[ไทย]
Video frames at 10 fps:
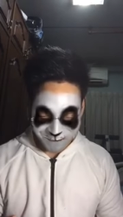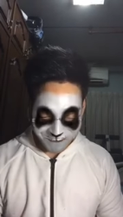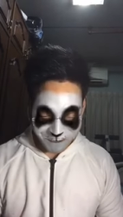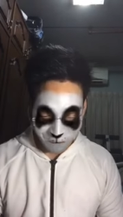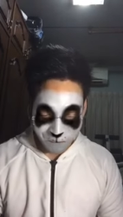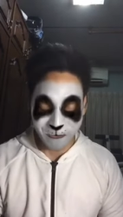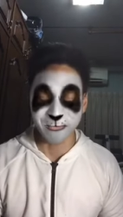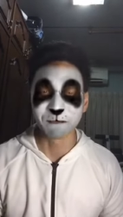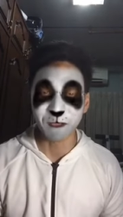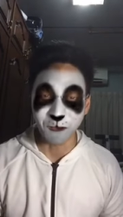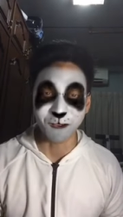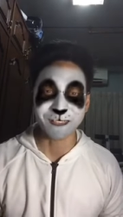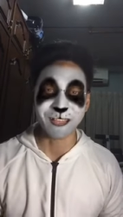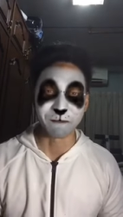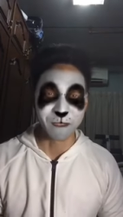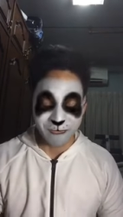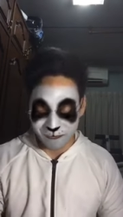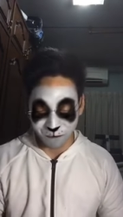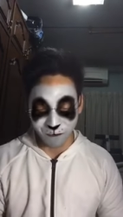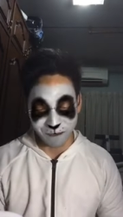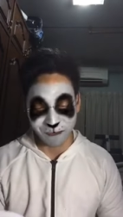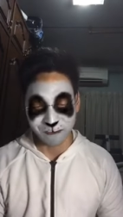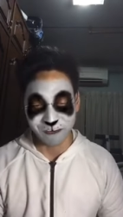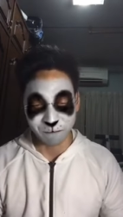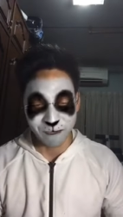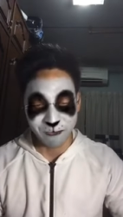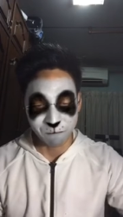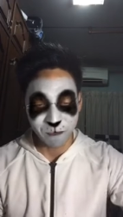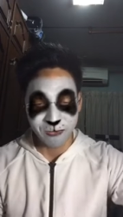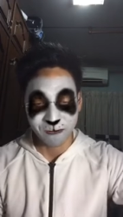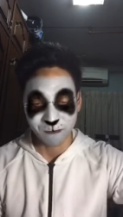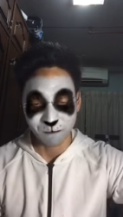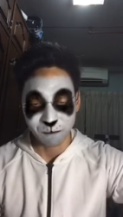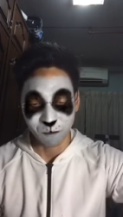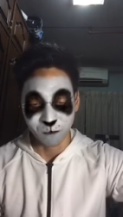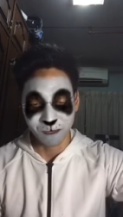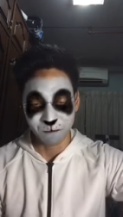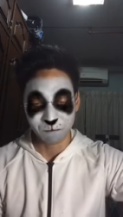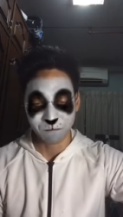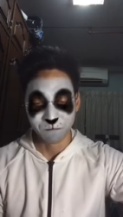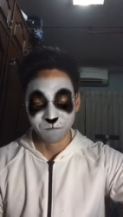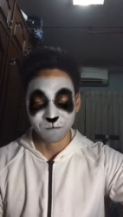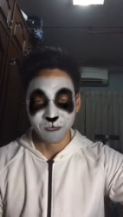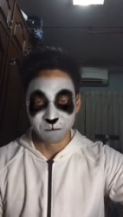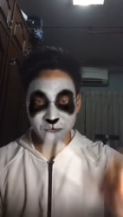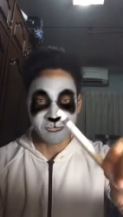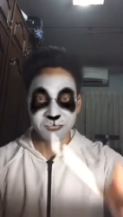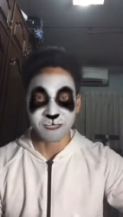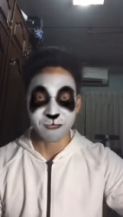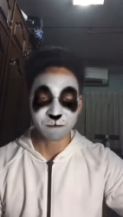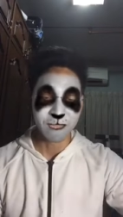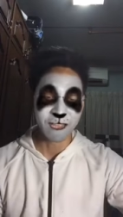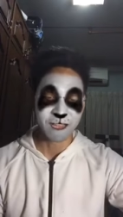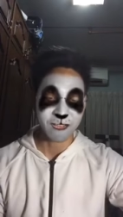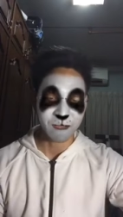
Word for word: เดี๋ยวยังคิดไม่ออกแต่มีแน่นอนนะฮะจะเป็นแคมเปญสำหรับคนที่มีหนังสือเล่มนี้นะครั